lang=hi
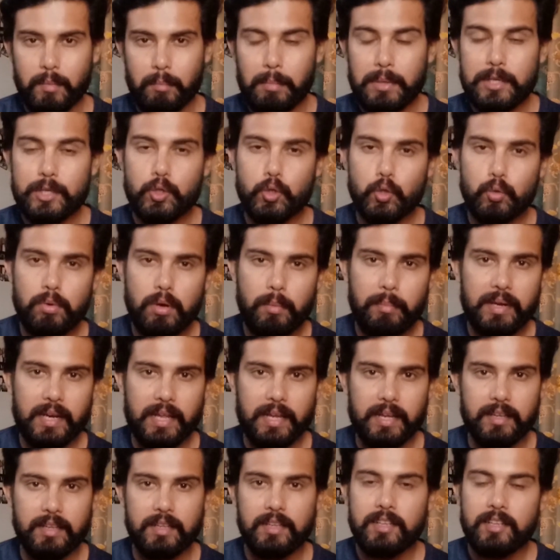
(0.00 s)
मनसूबा बनाए
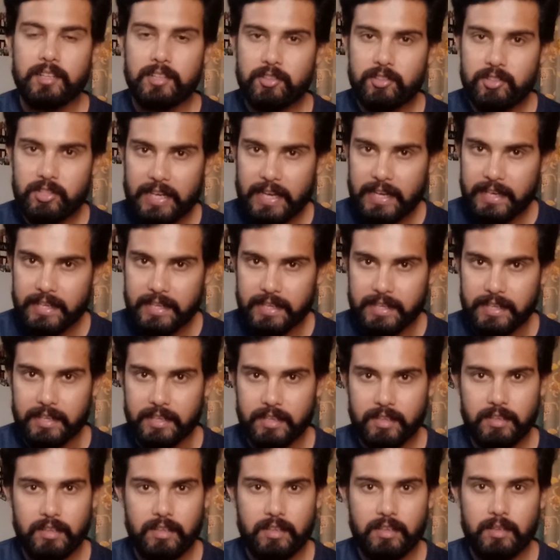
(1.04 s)
तय करें
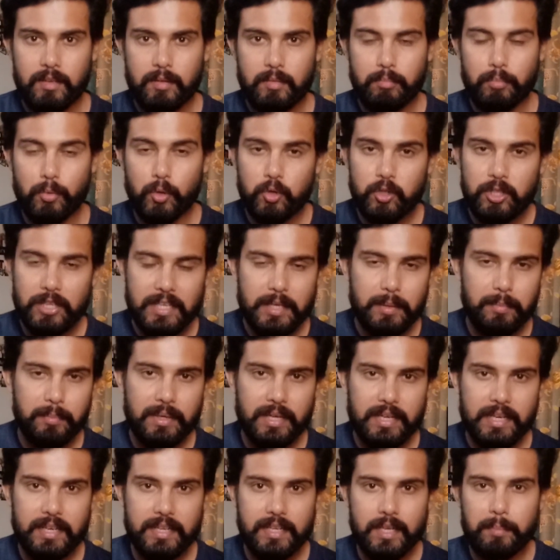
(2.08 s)
मुंतखब
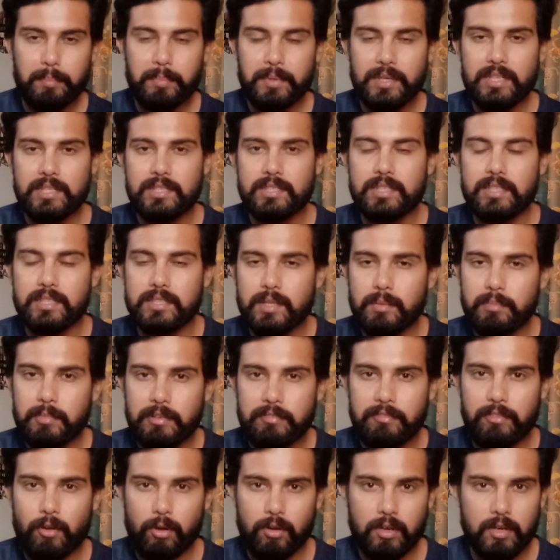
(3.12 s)
करें कि आप किस किस्म के
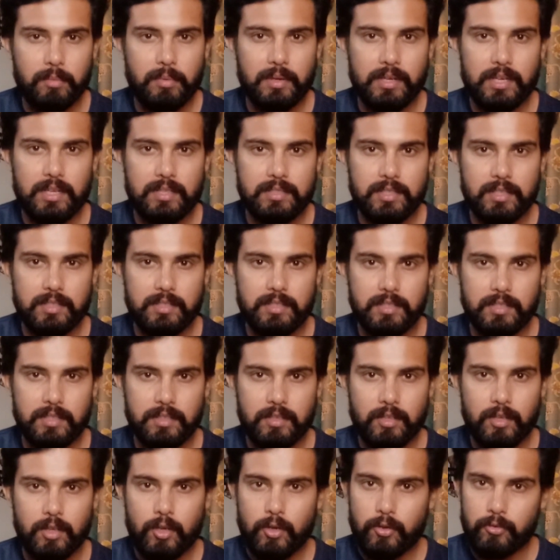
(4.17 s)
ब्लॉगर बनना चाहते
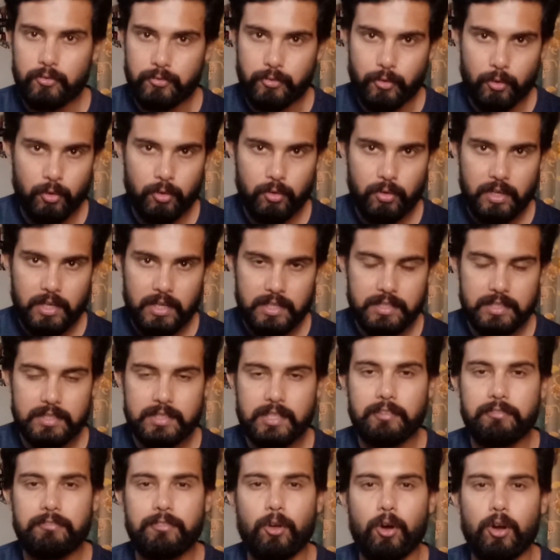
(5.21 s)
हैं वो जिसके
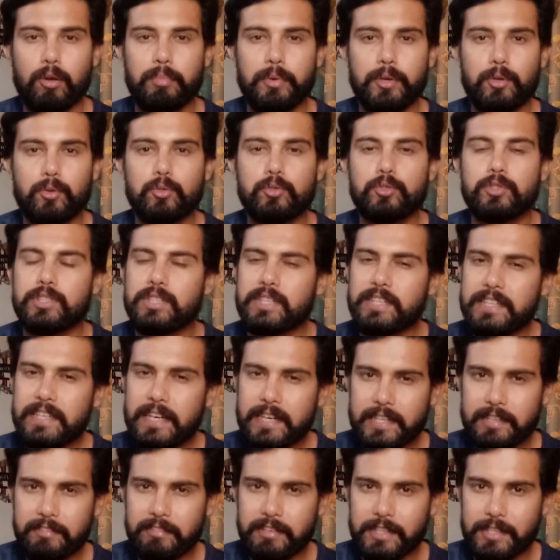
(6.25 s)
ब्लॉग में कुछ
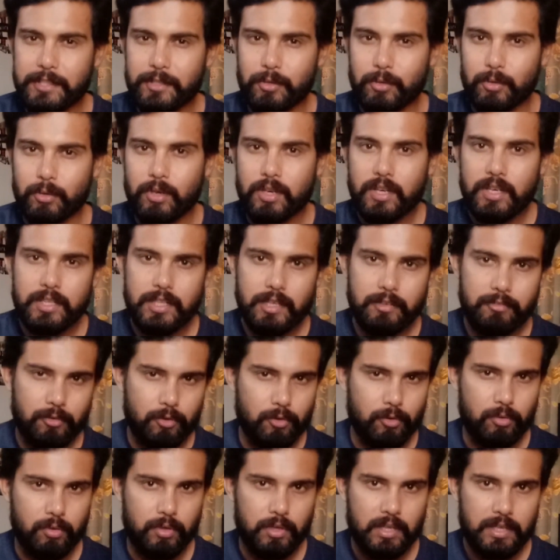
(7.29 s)
क्रिएटिविटी हो या वो
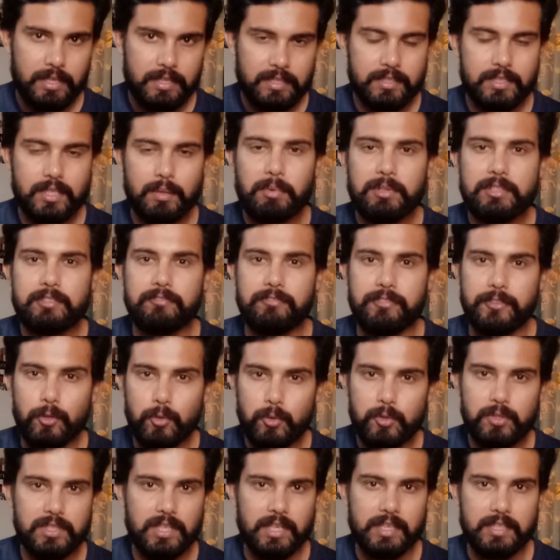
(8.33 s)
जिसे बस
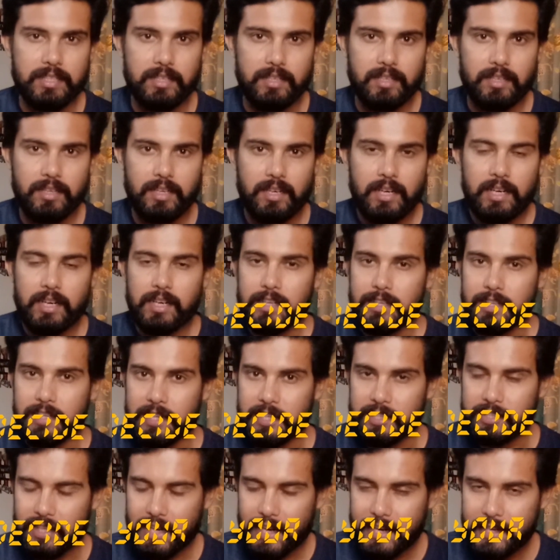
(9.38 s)
व्यूज चाहिए
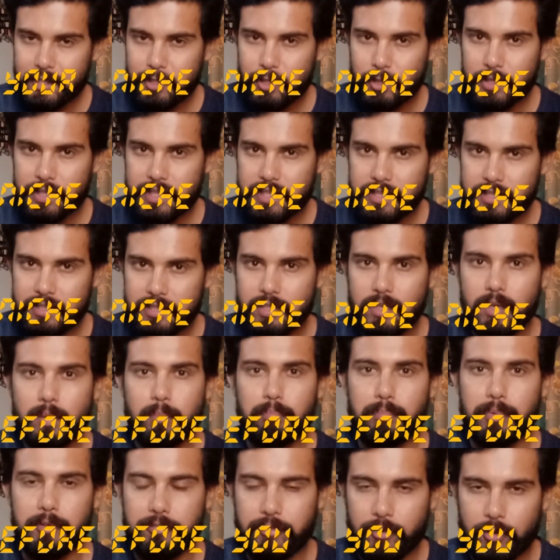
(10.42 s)
डिसाइड योर नीच
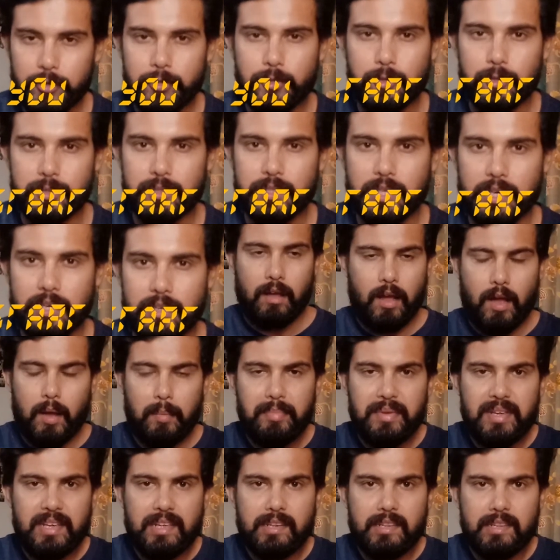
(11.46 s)
बिफोर यू स्टार्ट अब
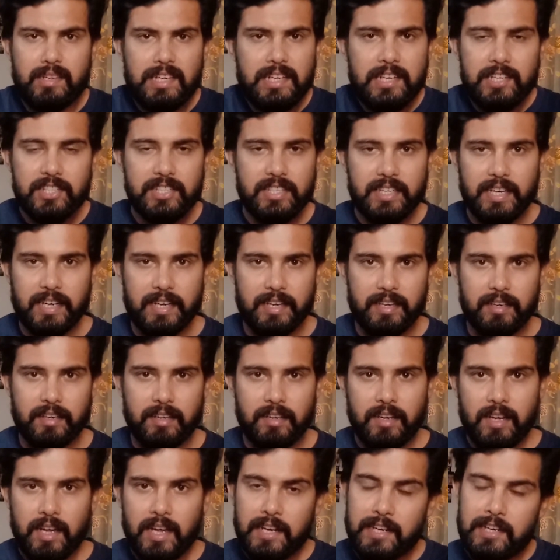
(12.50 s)
ये नीच क्या है
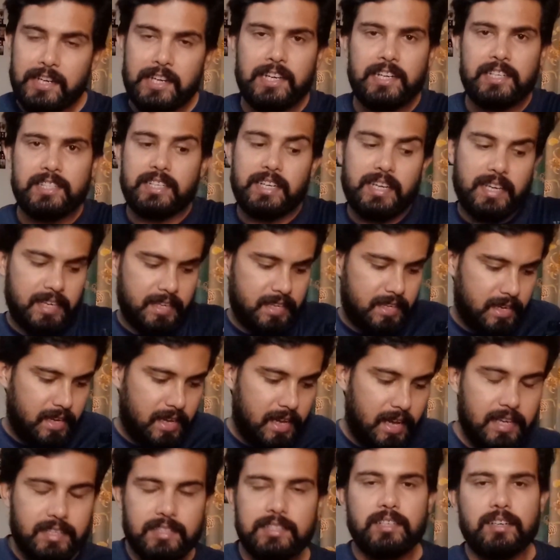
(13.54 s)
नीच एक
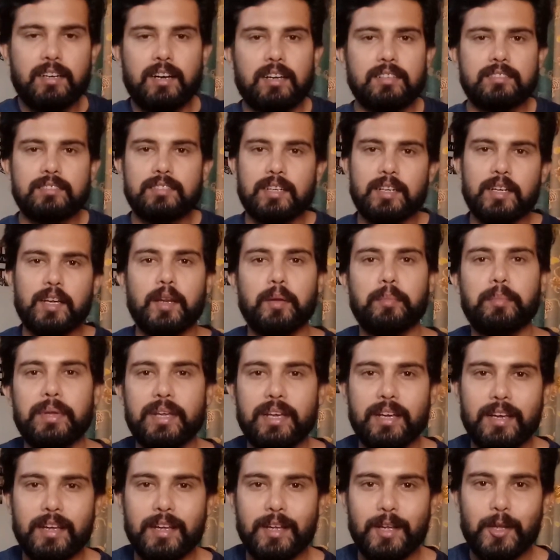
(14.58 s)
ऐसी खास सरगर्मी
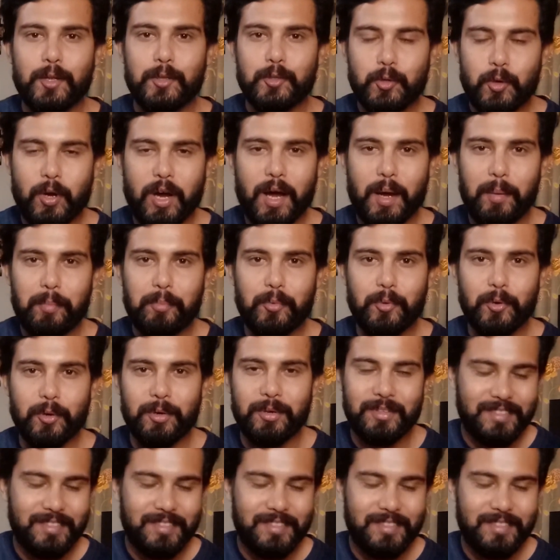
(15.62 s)
है जो आपको